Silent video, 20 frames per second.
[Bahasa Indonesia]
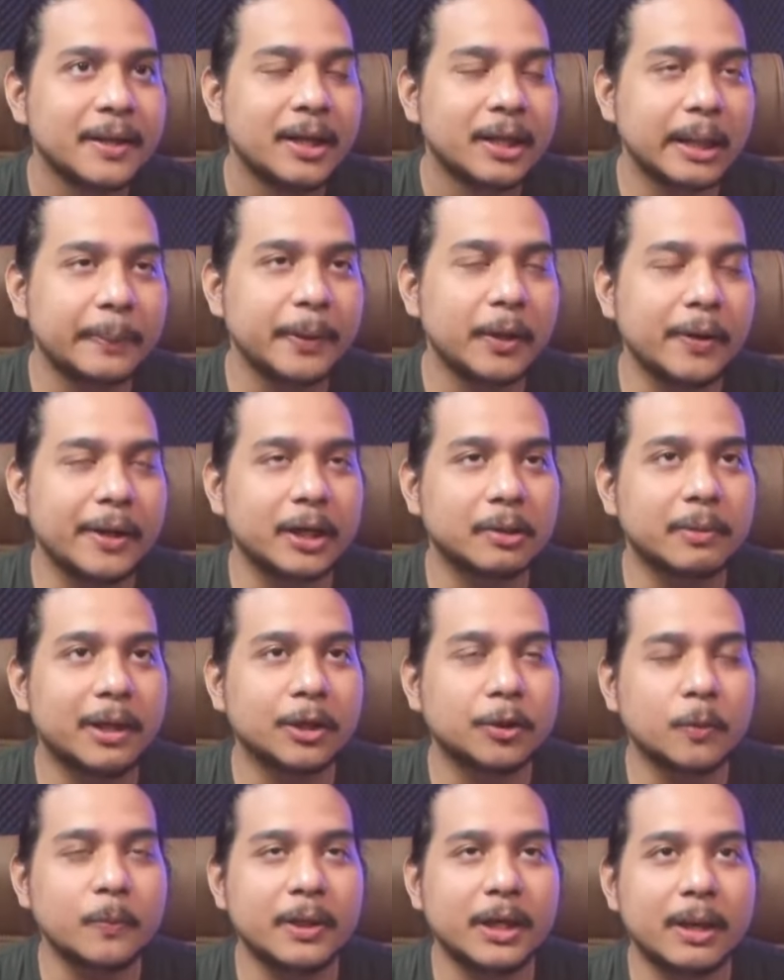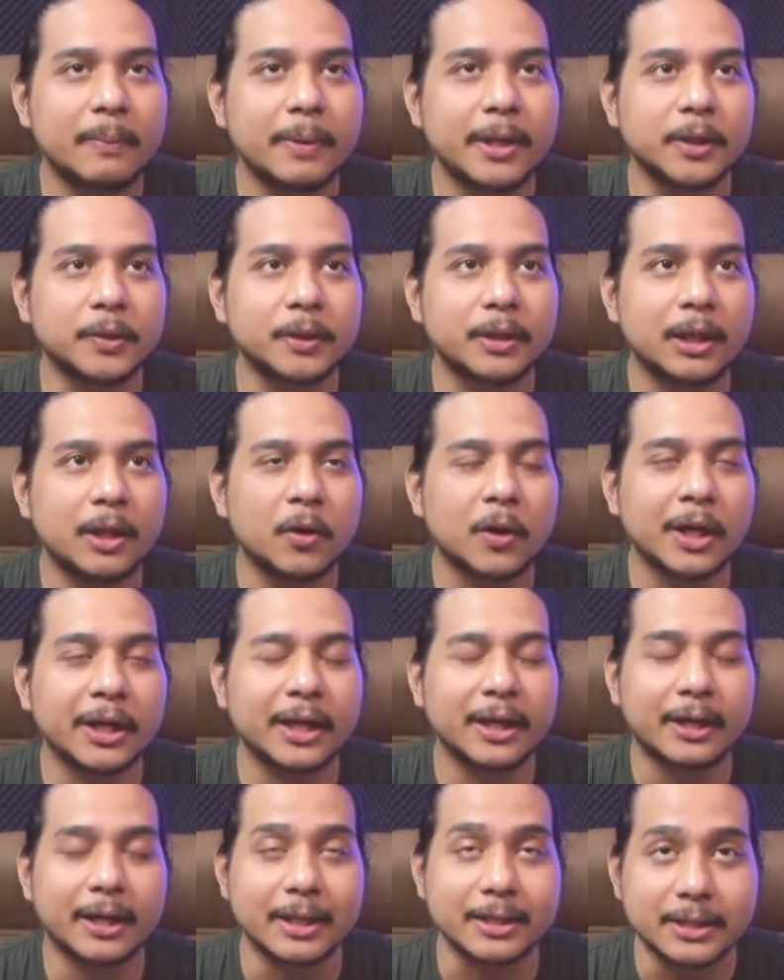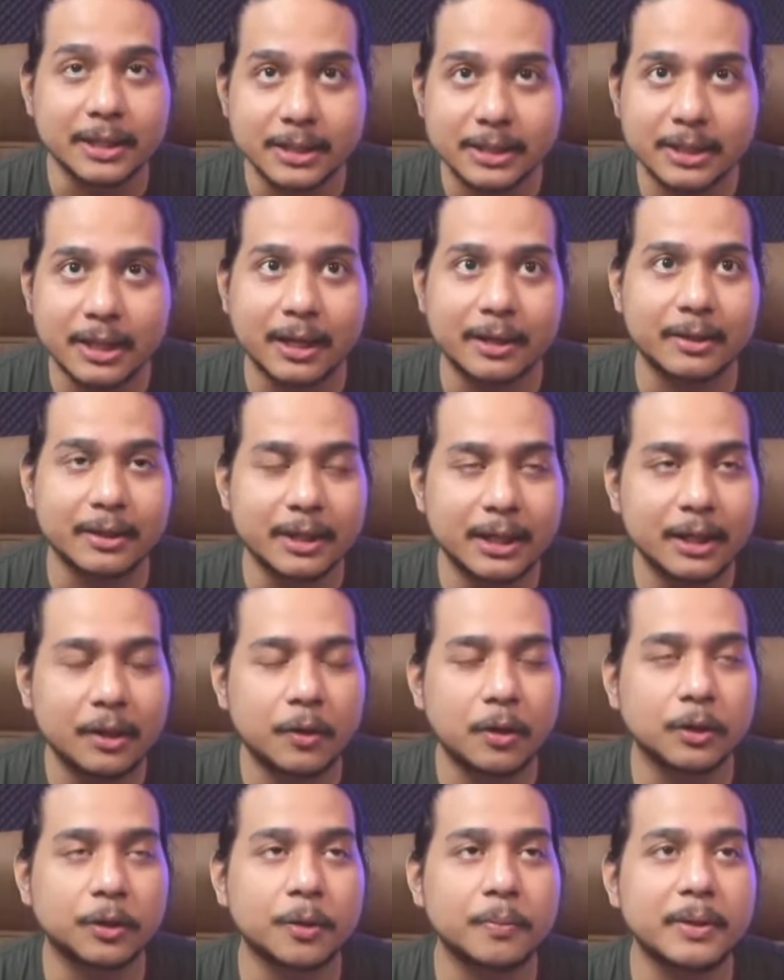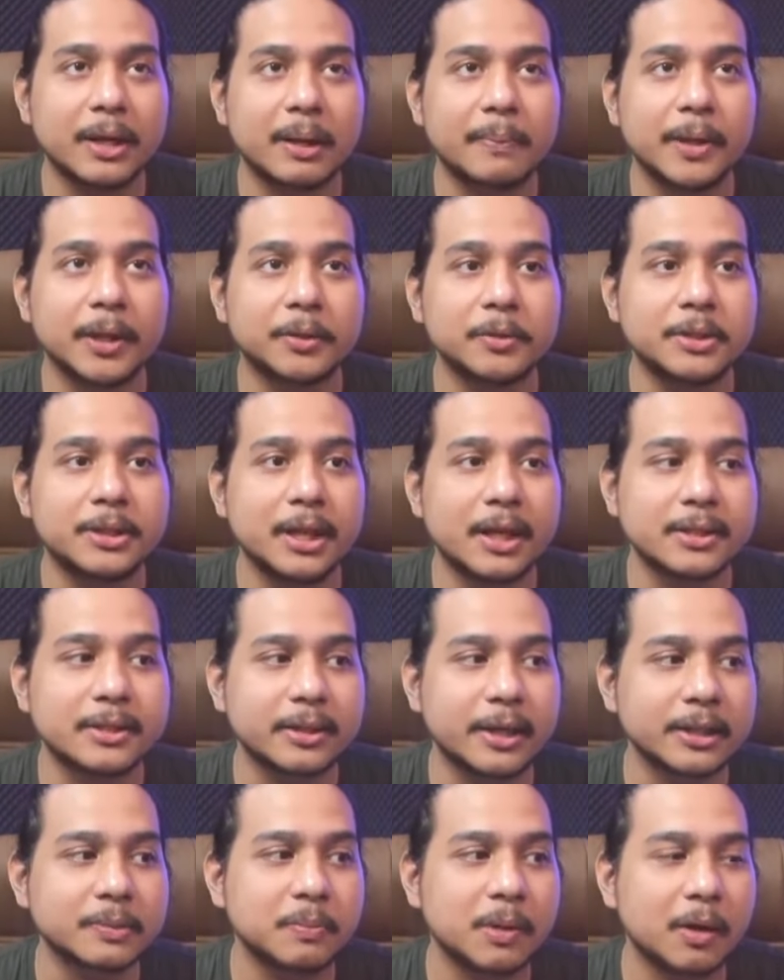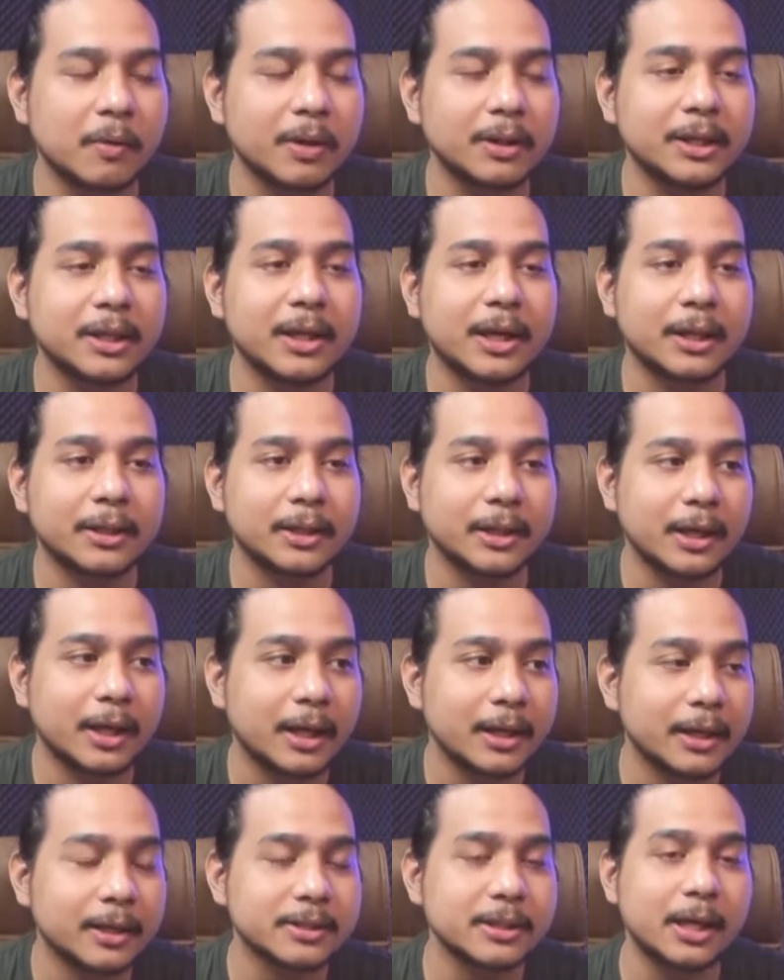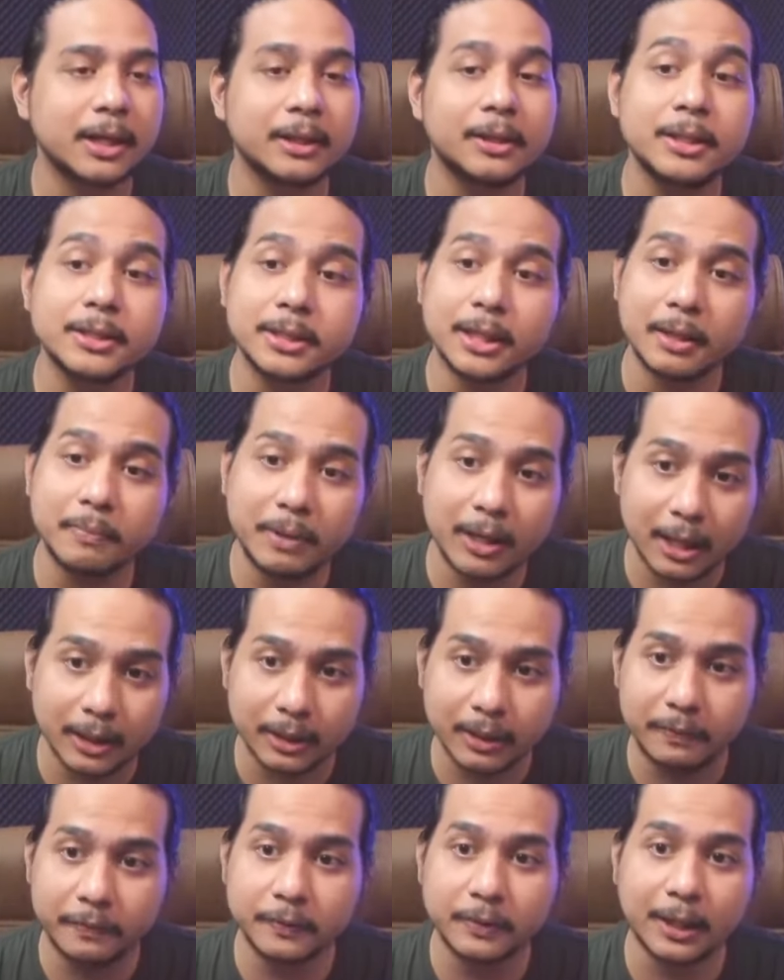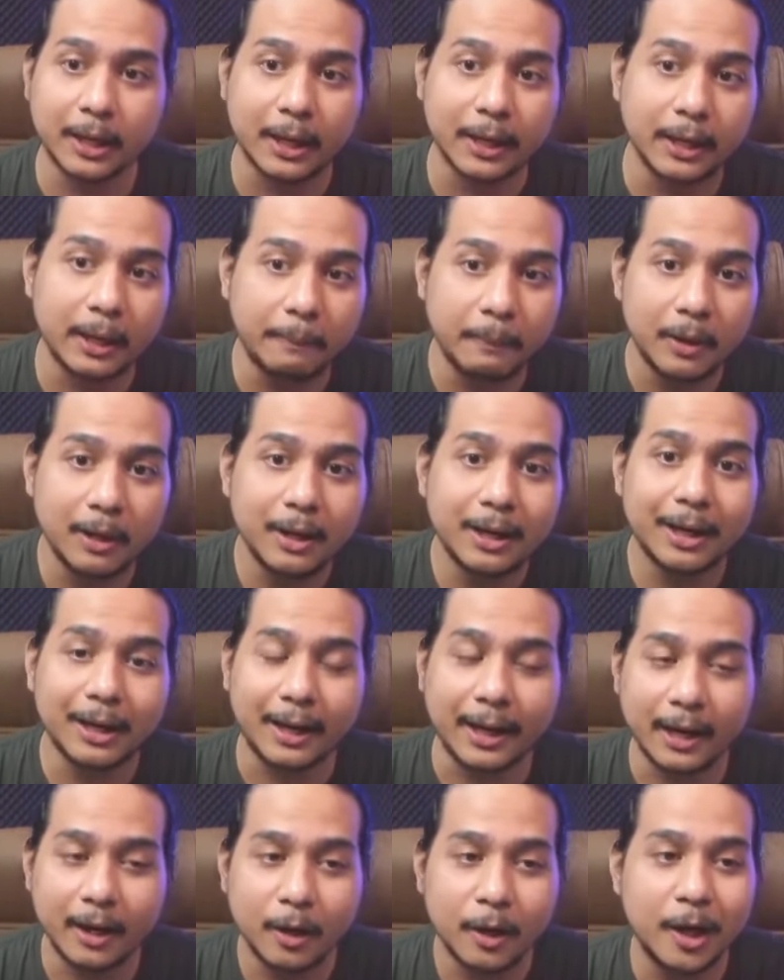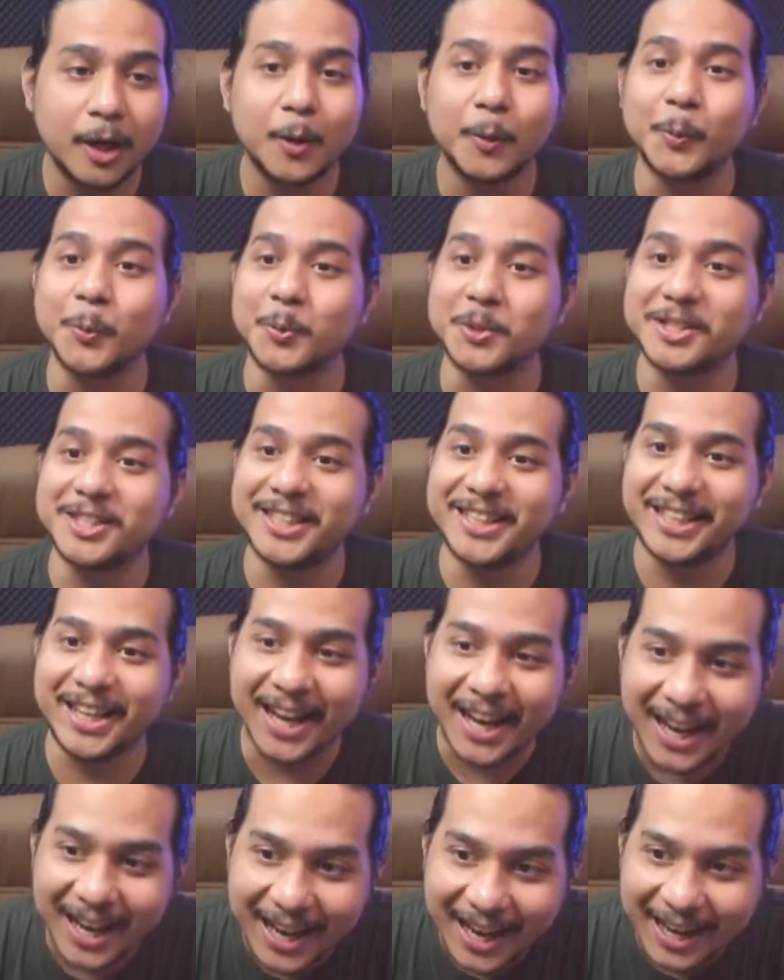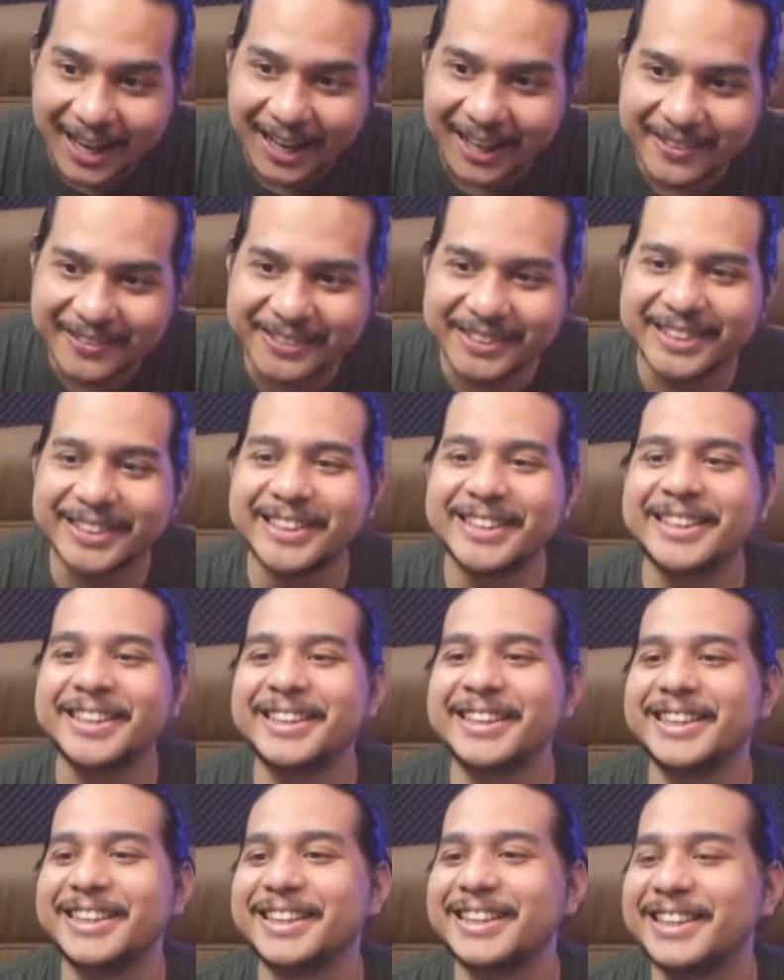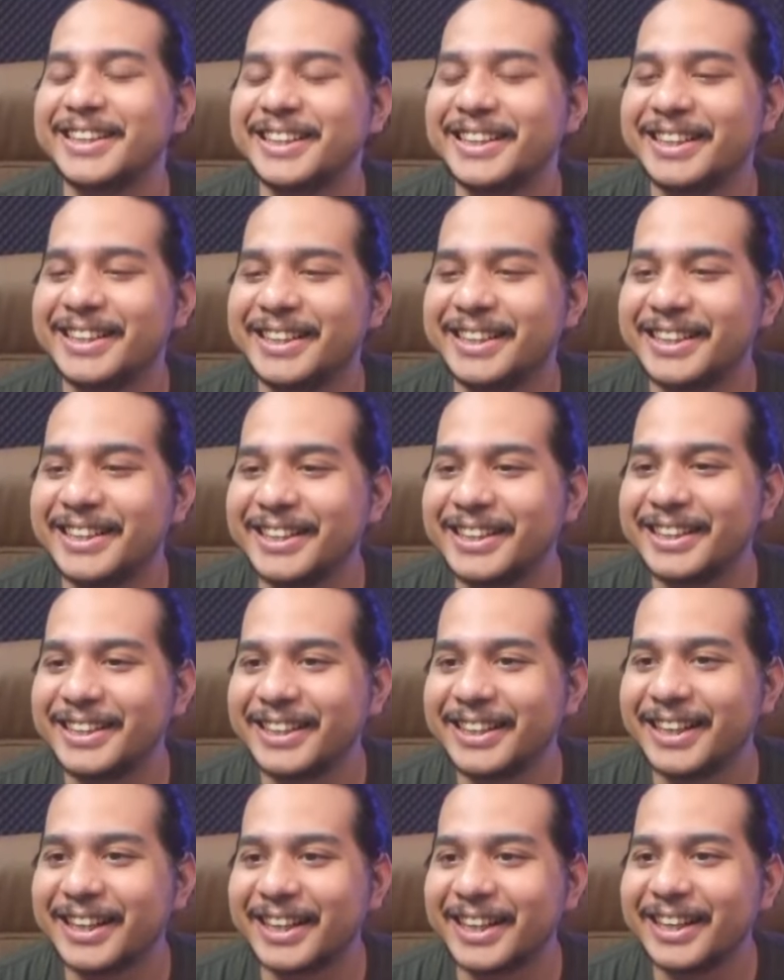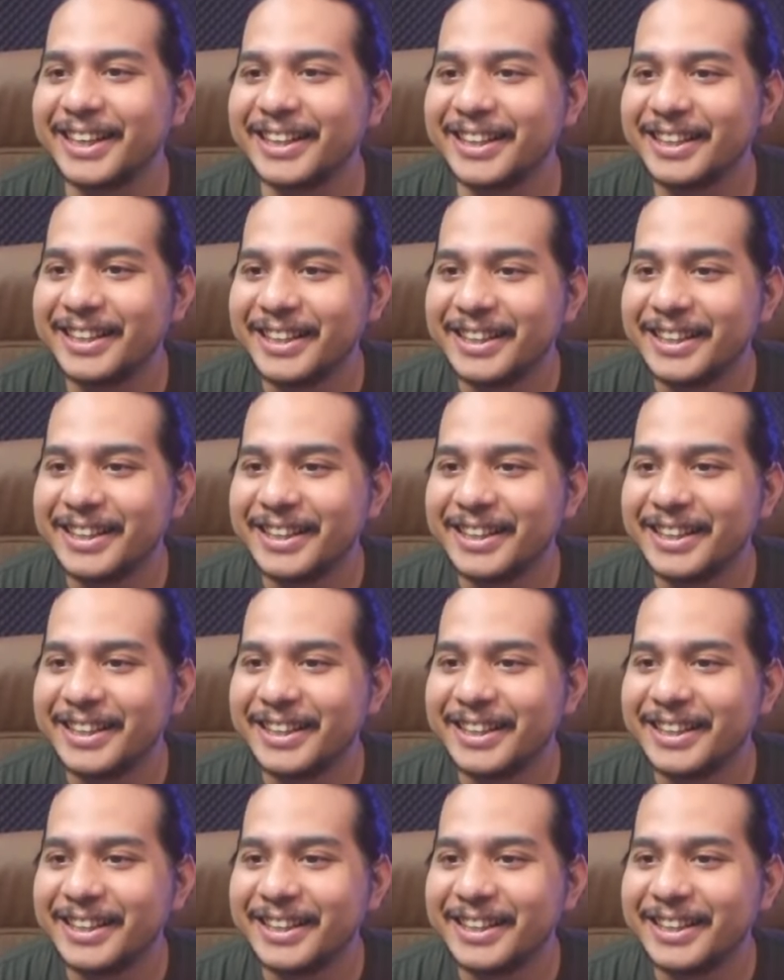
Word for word: Tapi gue ingat banget Tobirama itu adalah Hokage yang rasis karena Tobirama itu jelas-jelas melakukan tindakan-tindakan yang sangat diskriminatif terhadap klan Uchiha. Wah, iya kan?